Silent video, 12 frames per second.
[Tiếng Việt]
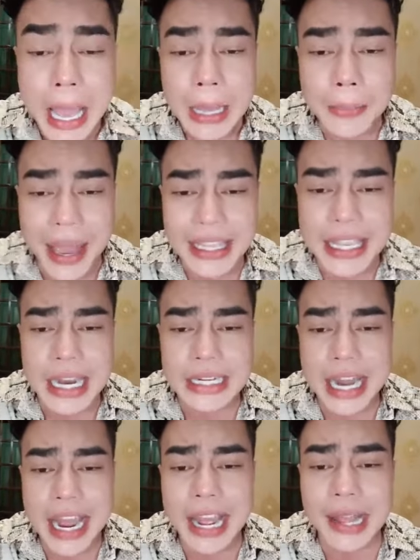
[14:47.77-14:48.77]
bảy gì
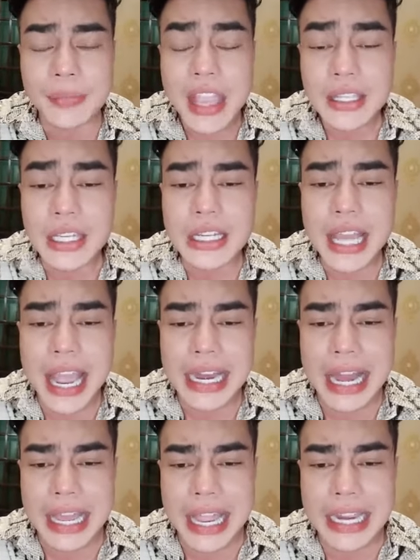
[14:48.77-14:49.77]
ra thứ hai
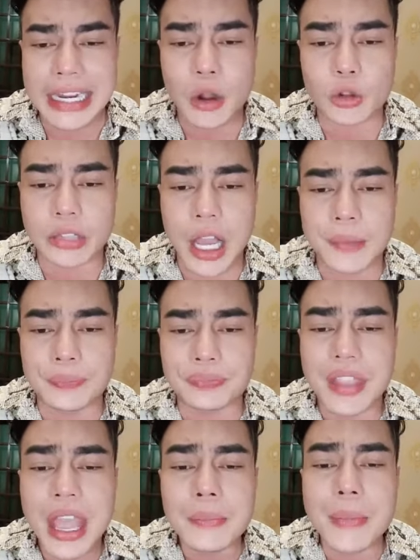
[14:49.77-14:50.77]
là ngày đầu
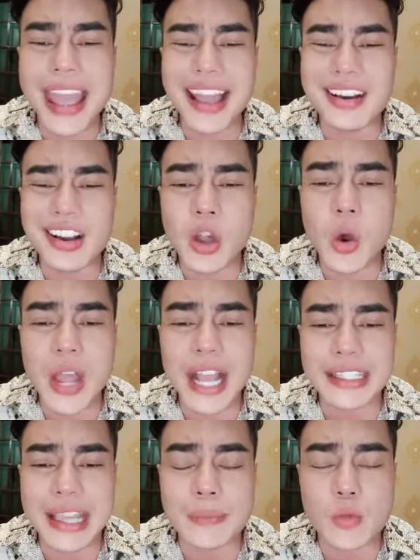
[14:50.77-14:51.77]
tuần bé hứa cố
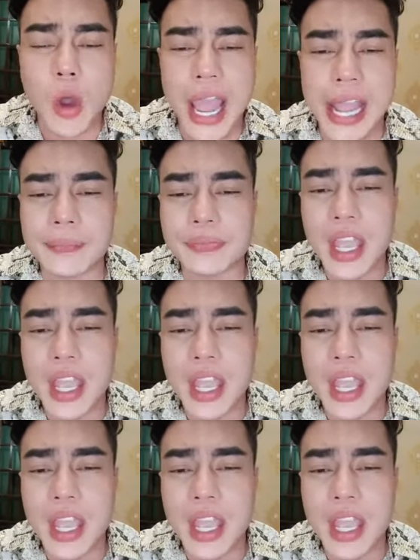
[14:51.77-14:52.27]
gắng chăm ngoan